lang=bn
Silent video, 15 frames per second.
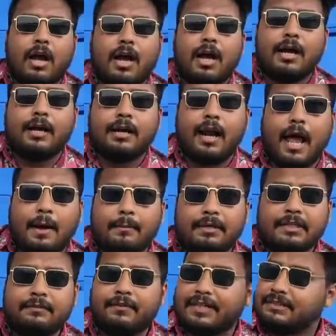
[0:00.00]
আর
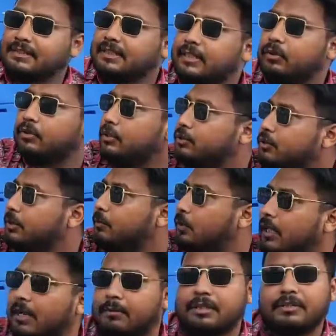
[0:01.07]
আমাদের ভার্সিটির কথা যদি
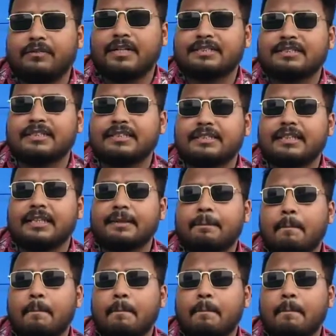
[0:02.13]
বলি আমাদের ভার্সিটিতে